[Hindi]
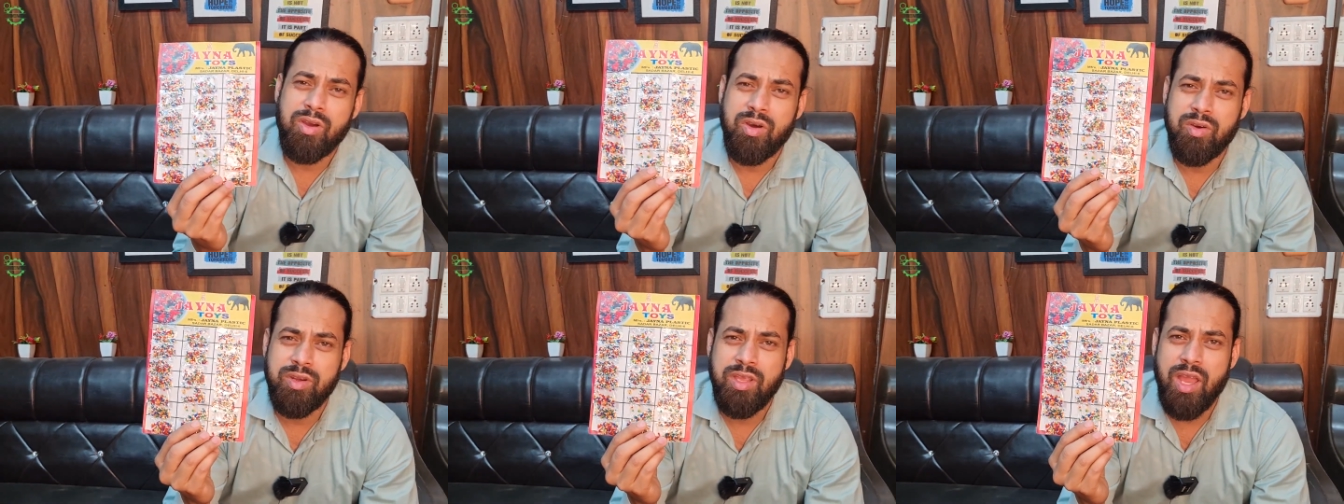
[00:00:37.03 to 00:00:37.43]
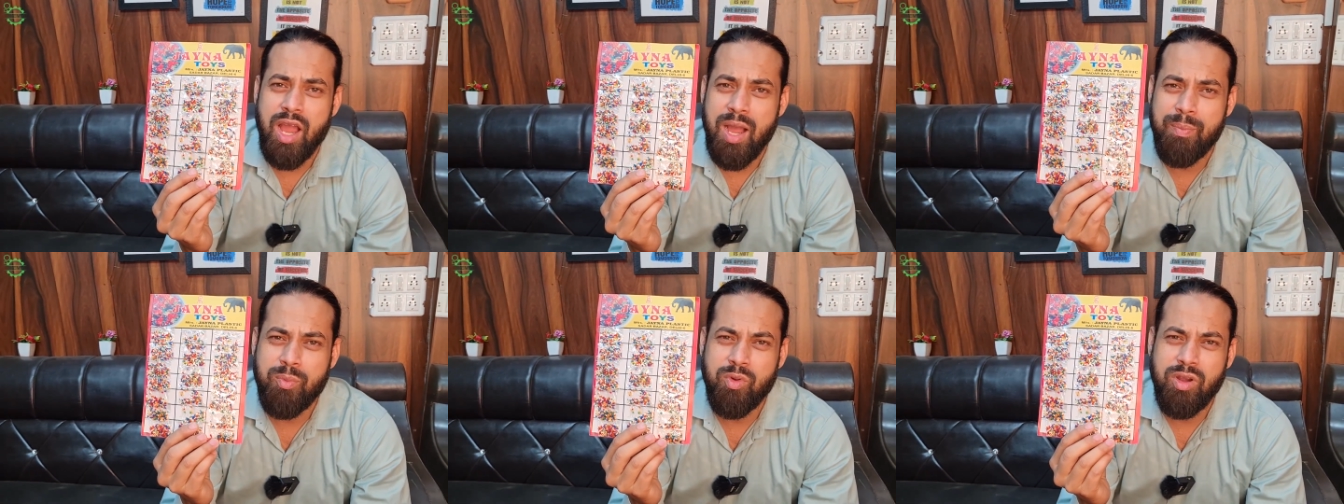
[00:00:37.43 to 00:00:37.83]
और ये
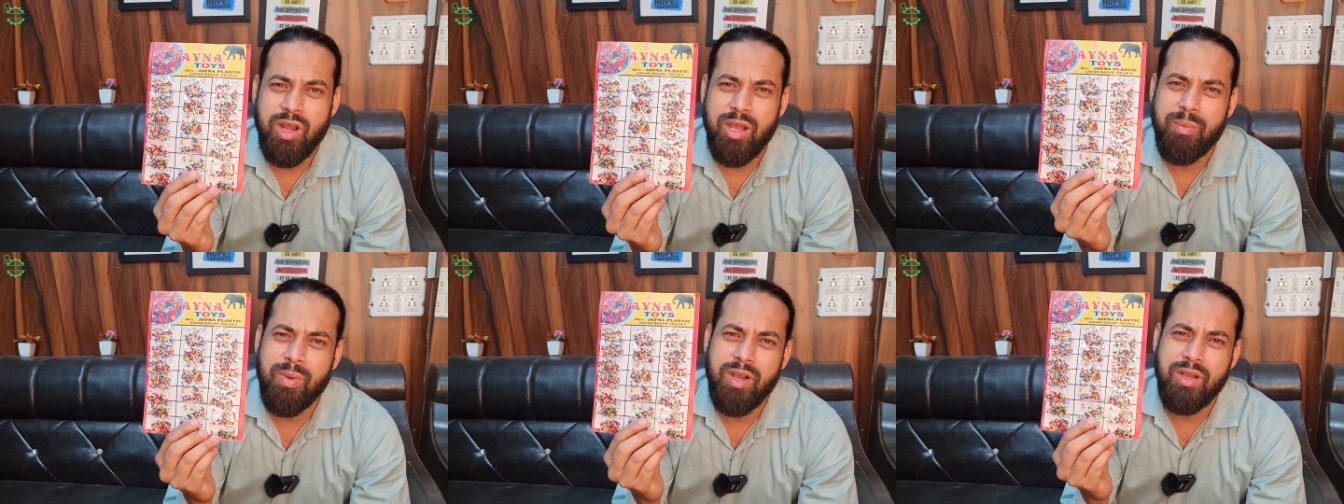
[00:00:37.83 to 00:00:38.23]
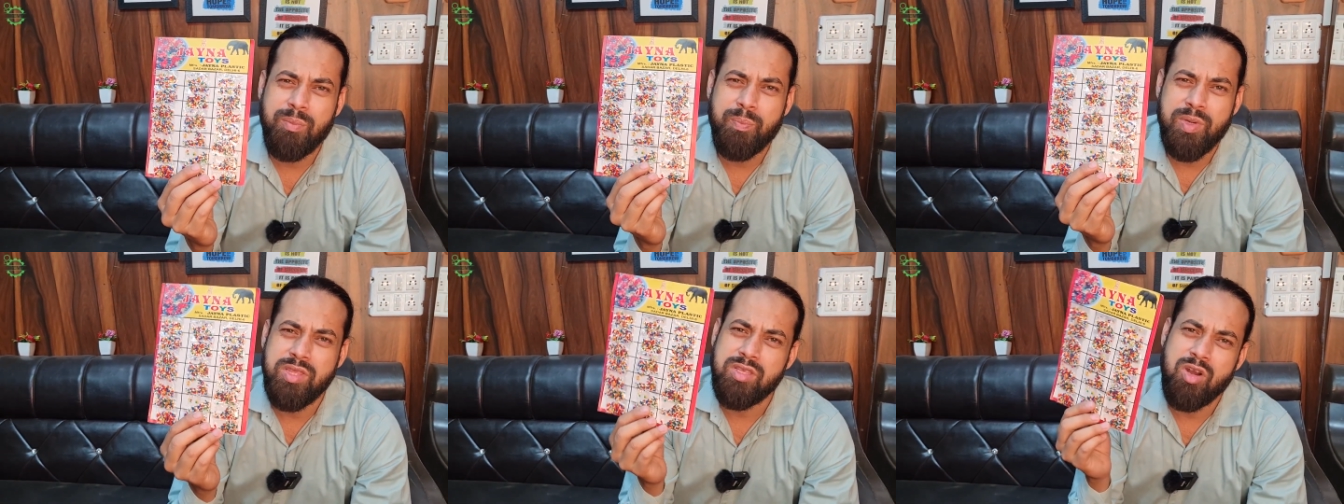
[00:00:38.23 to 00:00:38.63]
आपको लगभग
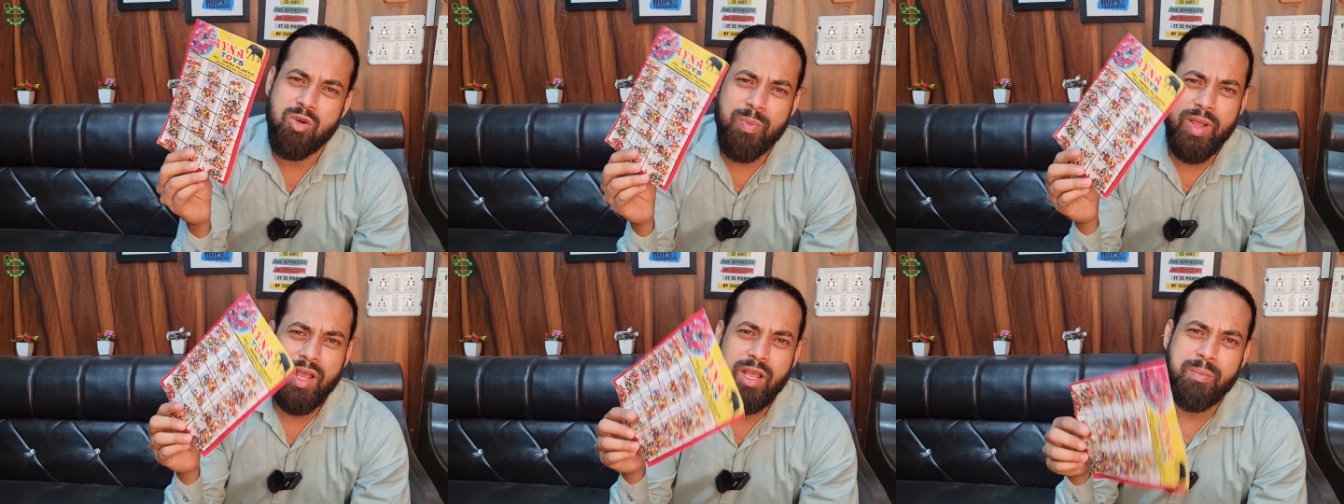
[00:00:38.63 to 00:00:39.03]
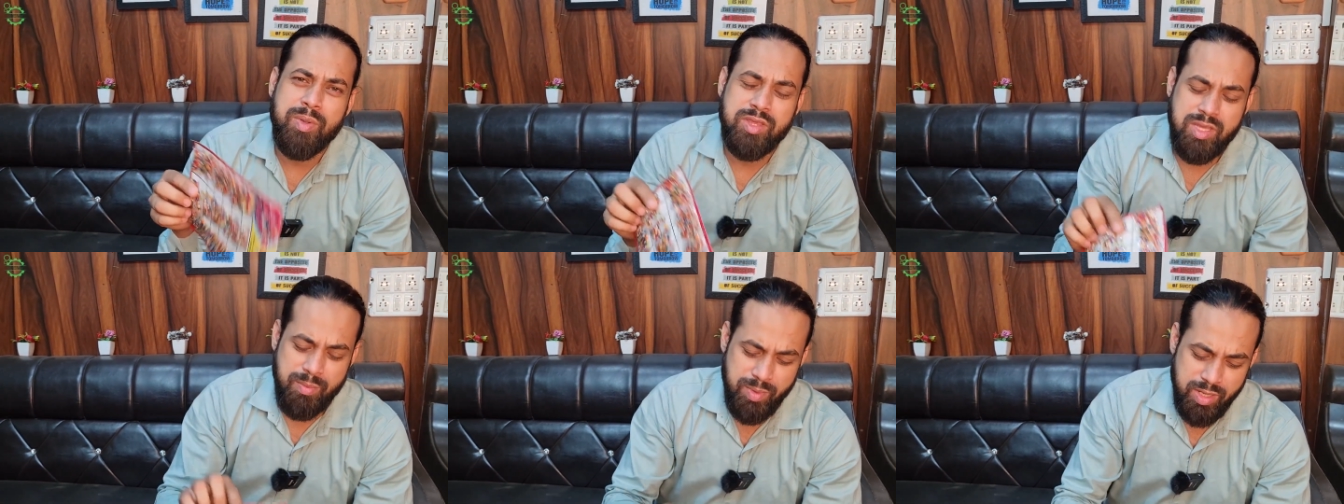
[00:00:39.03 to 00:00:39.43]
पंद्रह रुपये का एक
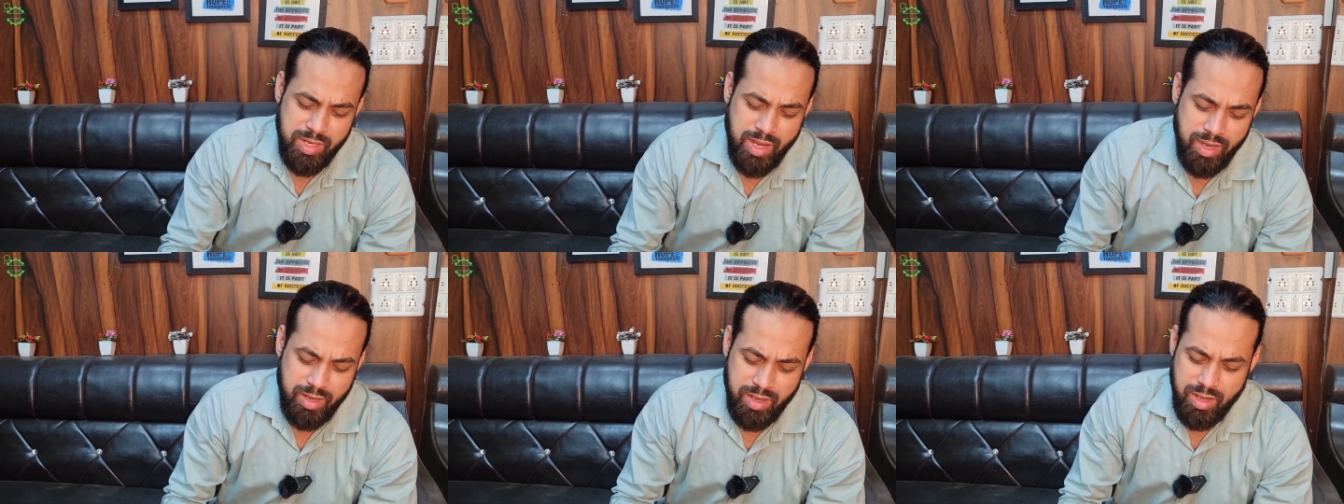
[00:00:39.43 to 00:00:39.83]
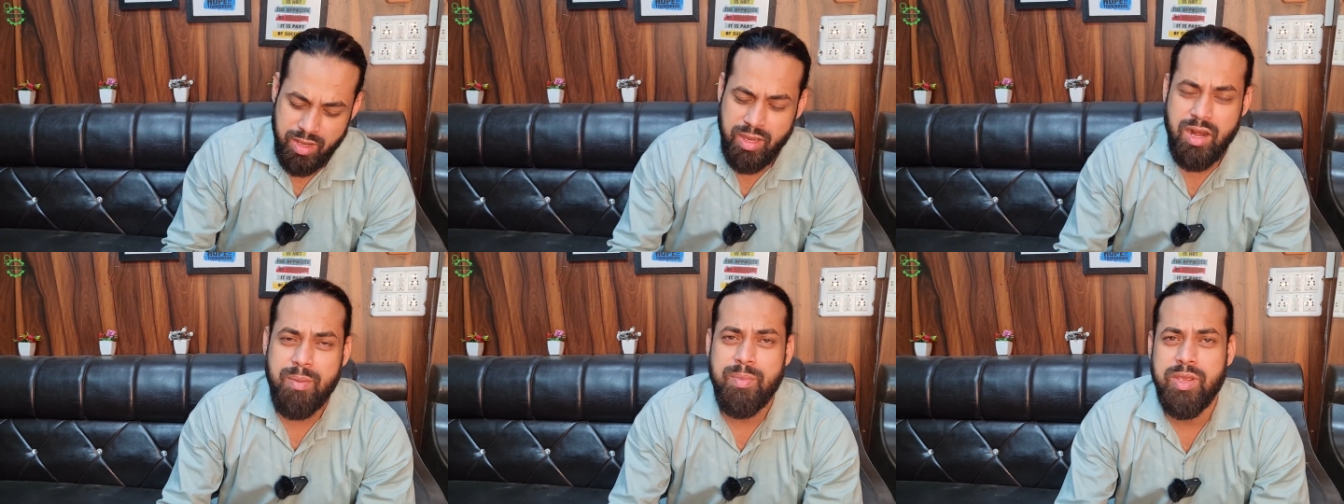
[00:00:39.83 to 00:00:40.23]
पत्ता मिल जाएगा
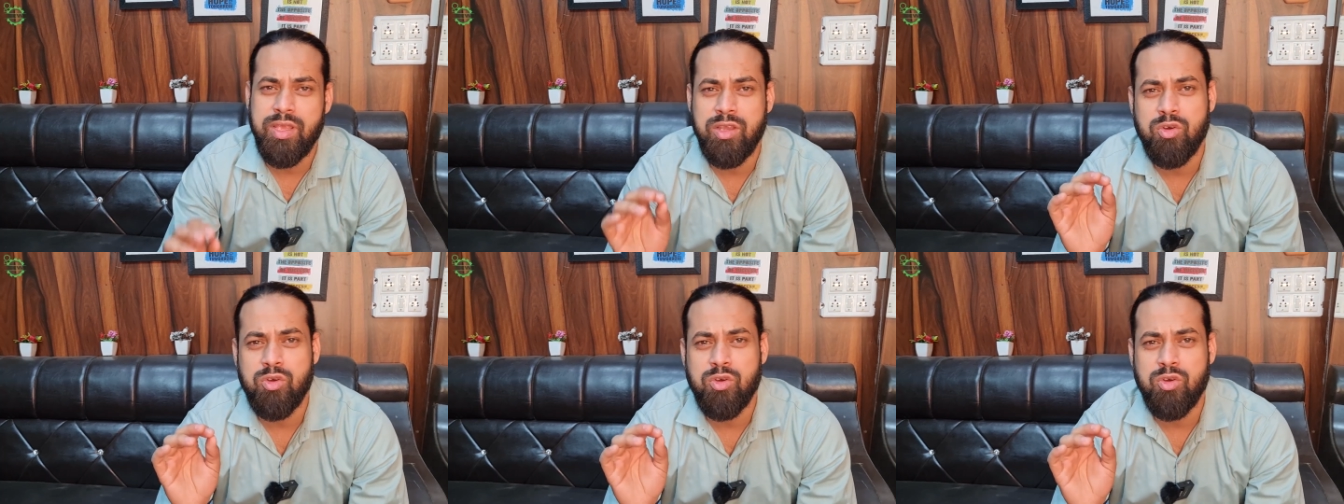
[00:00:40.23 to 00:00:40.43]
अगर आप